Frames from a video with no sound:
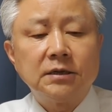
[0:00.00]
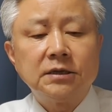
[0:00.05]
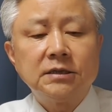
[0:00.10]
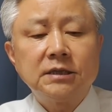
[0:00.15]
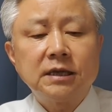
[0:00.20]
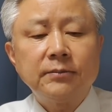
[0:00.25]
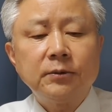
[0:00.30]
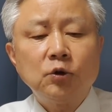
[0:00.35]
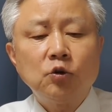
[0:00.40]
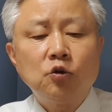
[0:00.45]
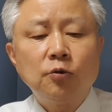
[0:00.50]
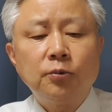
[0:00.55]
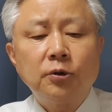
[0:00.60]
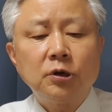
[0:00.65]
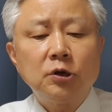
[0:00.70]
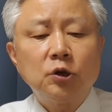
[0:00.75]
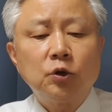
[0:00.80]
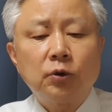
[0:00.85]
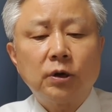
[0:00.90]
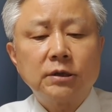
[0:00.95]
이재명
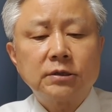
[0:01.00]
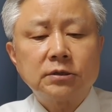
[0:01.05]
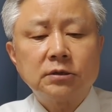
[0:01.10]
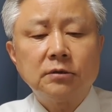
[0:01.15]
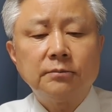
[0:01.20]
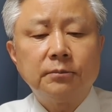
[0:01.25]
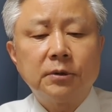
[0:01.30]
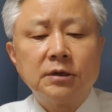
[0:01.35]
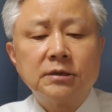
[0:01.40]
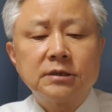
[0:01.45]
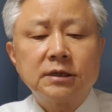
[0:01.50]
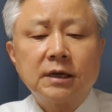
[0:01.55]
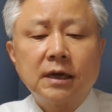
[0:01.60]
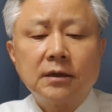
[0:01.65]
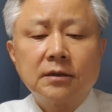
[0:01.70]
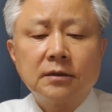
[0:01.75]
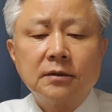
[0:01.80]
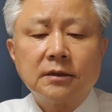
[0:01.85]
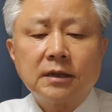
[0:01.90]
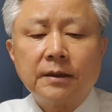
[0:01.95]
후보를 도와서
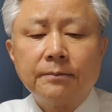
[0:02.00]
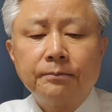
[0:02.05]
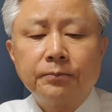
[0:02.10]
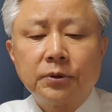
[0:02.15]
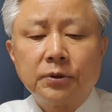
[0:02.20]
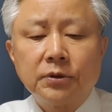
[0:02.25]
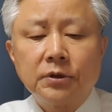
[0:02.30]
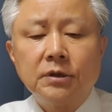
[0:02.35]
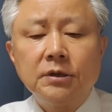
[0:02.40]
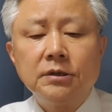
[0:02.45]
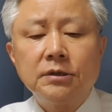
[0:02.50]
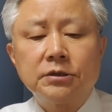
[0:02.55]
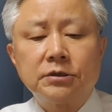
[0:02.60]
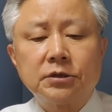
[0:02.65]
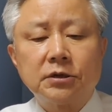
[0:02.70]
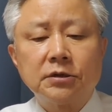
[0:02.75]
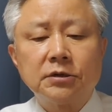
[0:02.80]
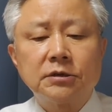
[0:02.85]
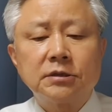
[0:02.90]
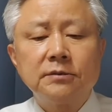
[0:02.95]
멀쩡했던 남편을
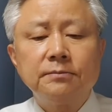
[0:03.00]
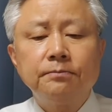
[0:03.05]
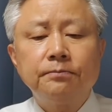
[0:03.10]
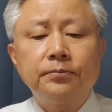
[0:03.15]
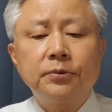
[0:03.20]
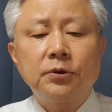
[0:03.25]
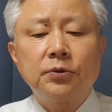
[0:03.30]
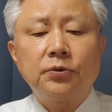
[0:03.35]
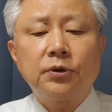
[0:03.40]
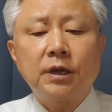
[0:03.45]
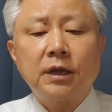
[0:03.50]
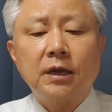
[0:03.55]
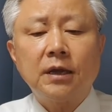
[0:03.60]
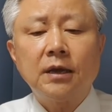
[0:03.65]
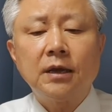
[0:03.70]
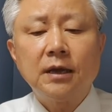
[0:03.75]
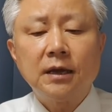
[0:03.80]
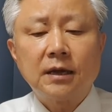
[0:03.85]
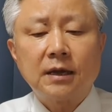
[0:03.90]
정신병원에